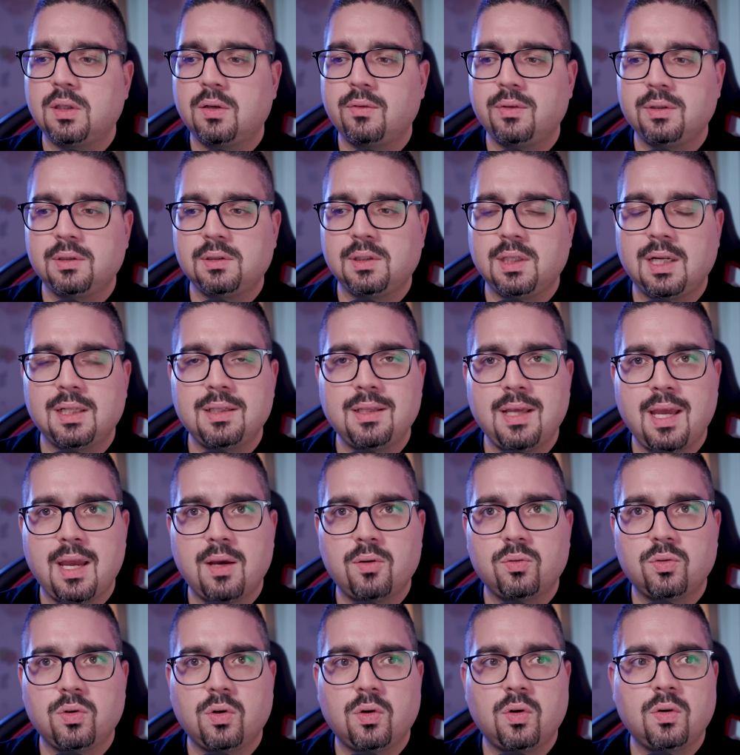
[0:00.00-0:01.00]
una ventina di
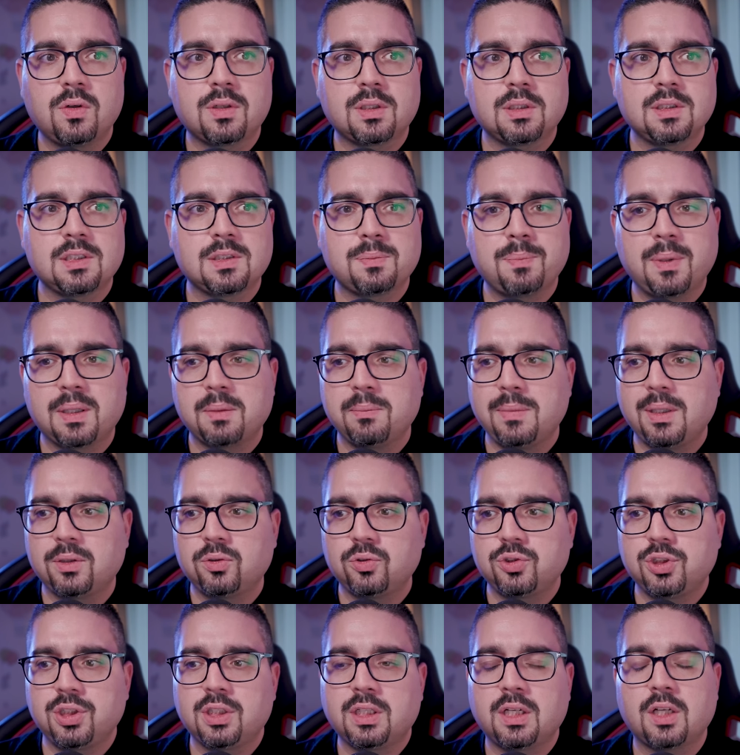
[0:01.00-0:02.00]
euro ho risparmiato
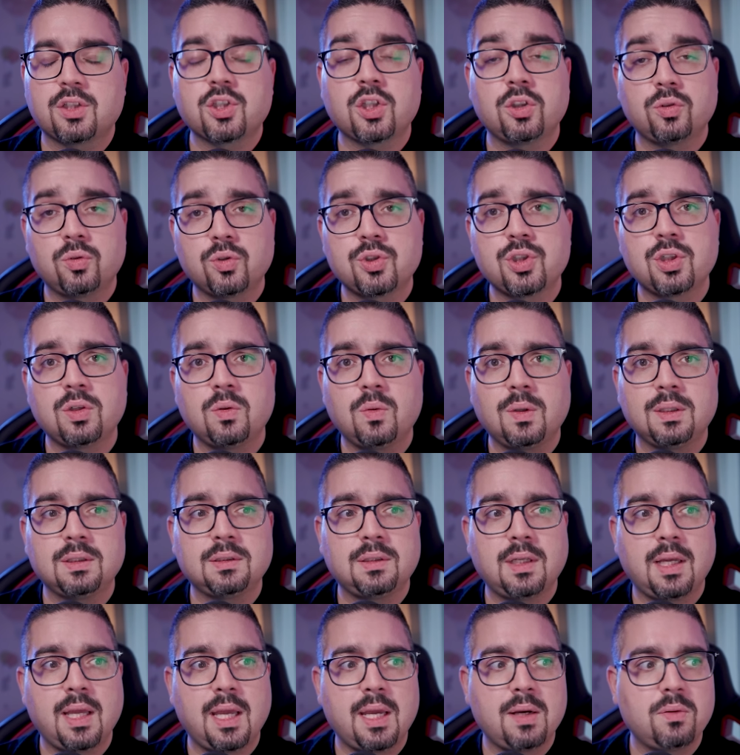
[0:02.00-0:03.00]
circa
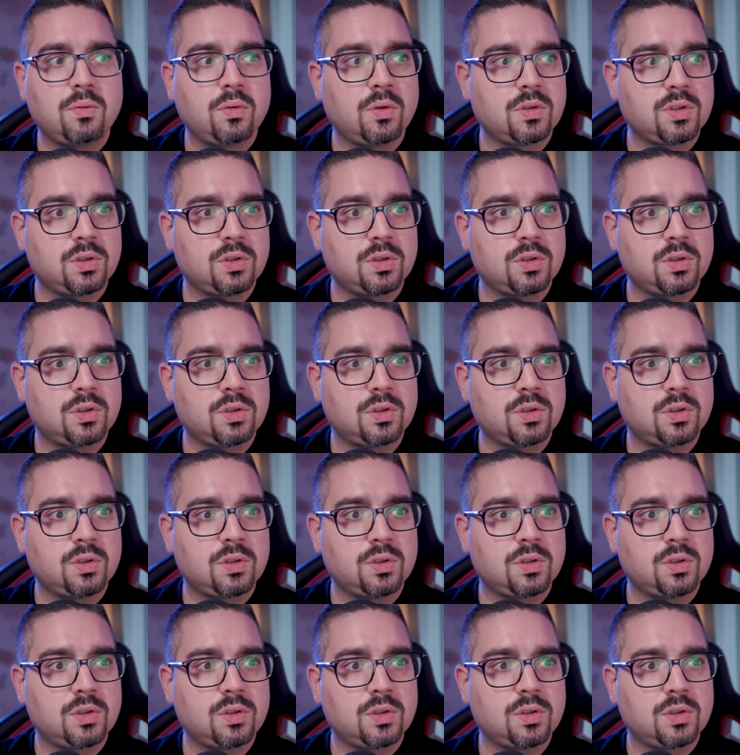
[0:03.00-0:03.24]
150 euro,